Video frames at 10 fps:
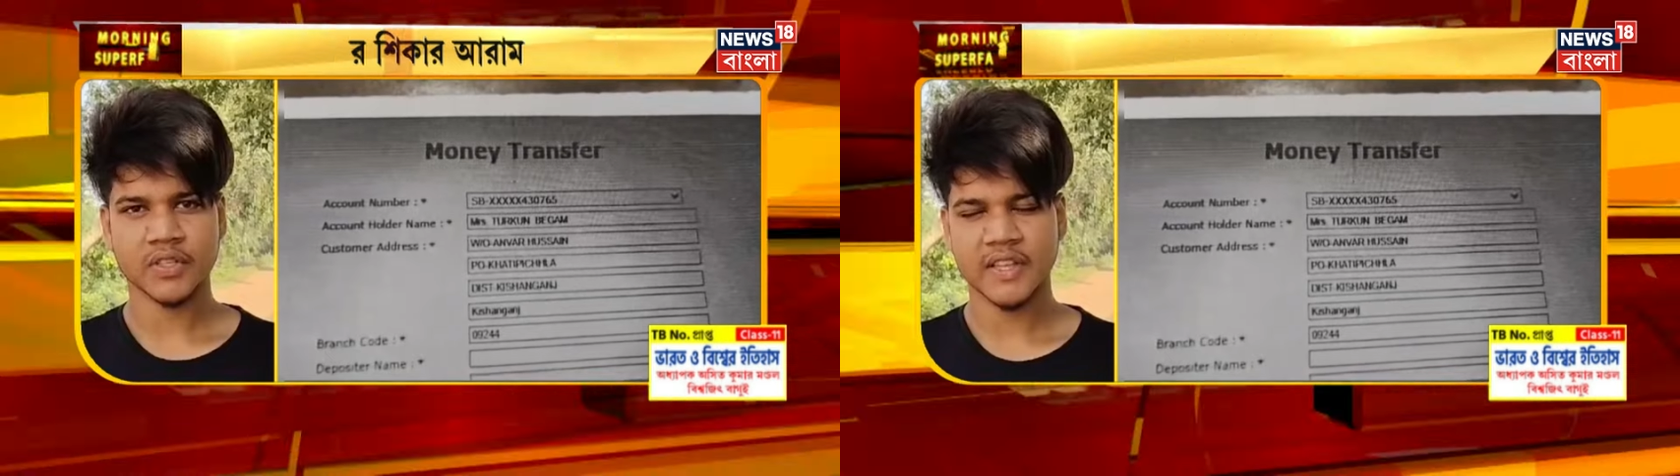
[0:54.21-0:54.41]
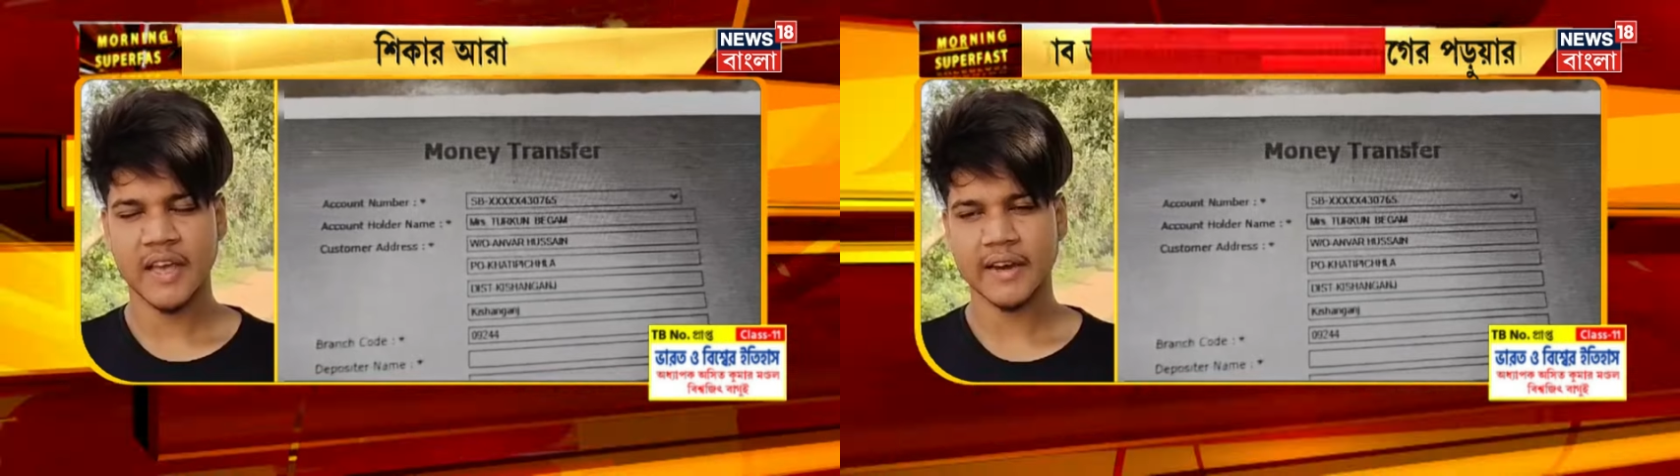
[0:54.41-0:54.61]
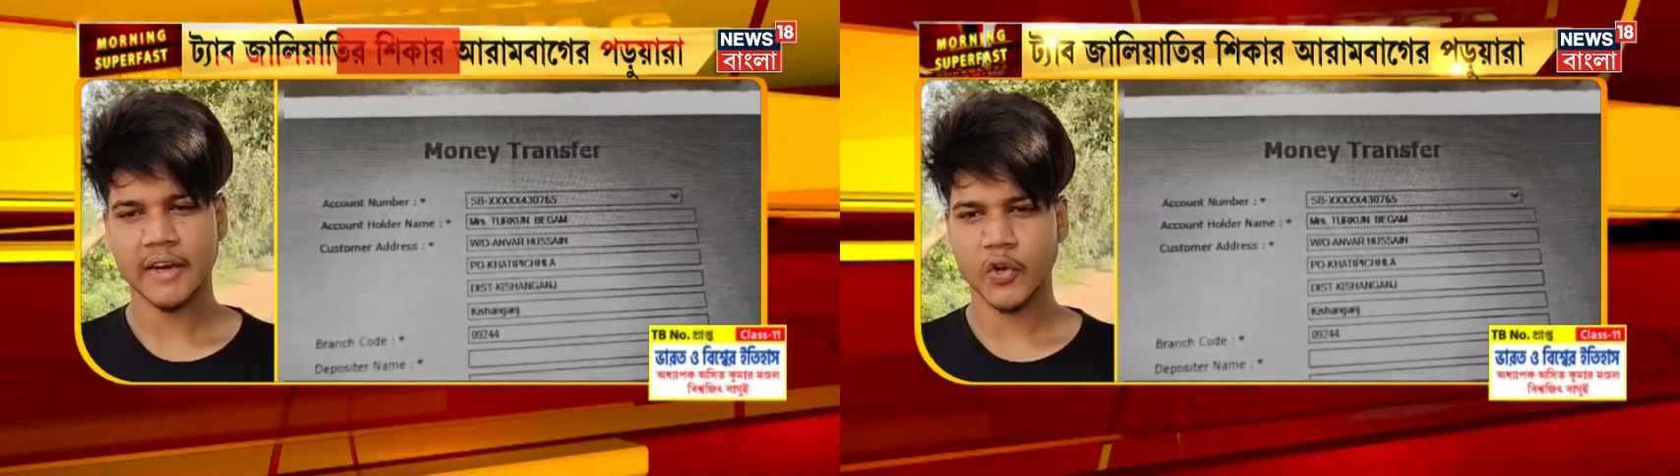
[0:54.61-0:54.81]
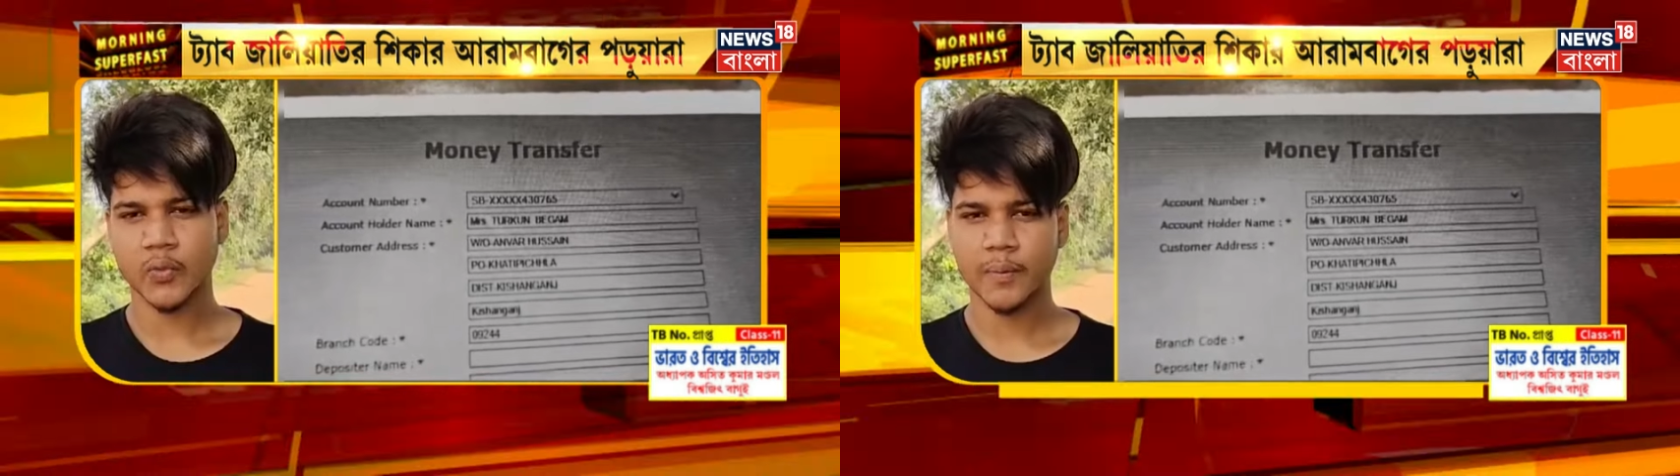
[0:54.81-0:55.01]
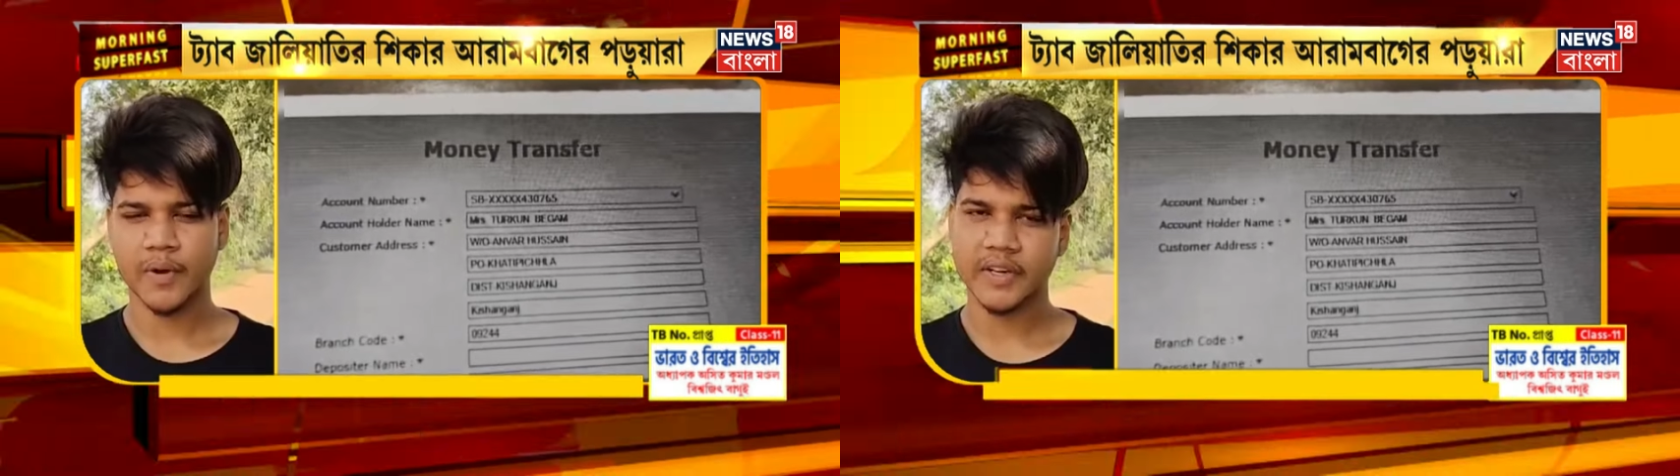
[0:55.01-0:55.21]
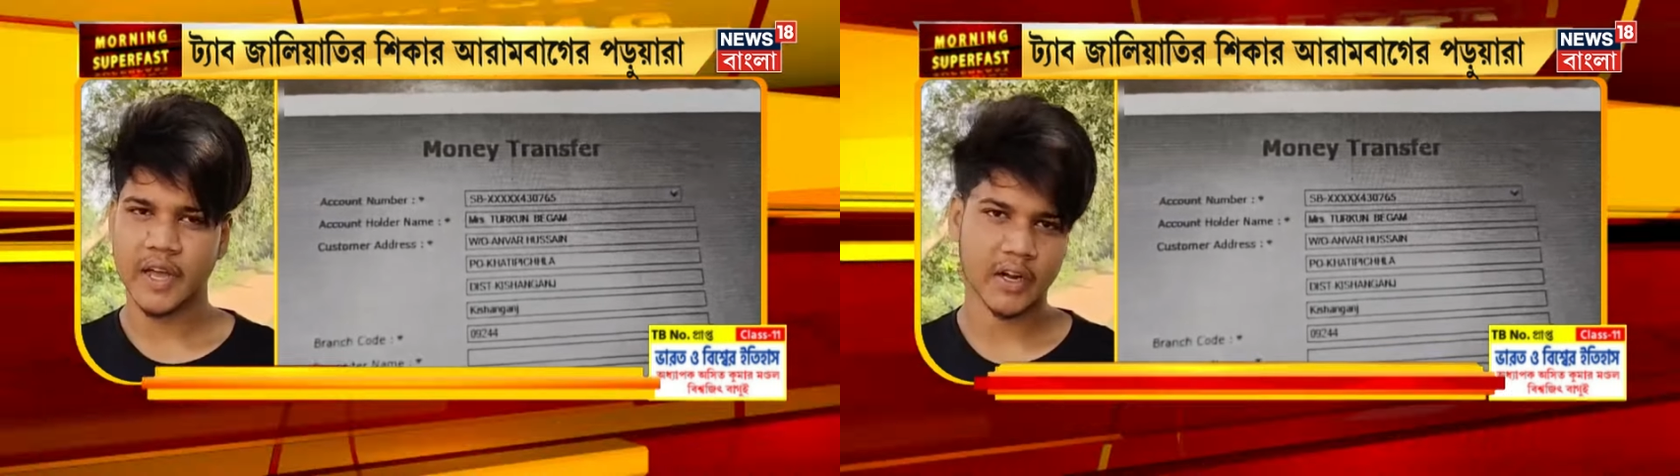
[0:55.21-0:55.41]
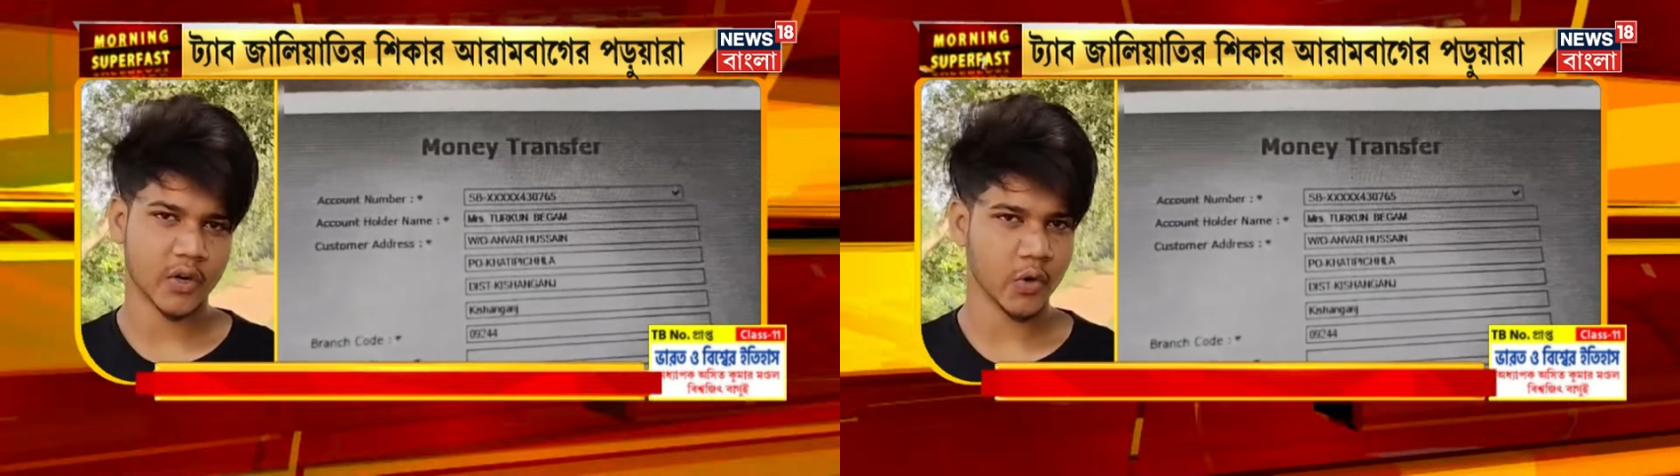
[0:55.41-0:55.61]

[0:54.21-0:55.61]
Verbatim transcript: বলছি স্যার এরকম আমার টাকা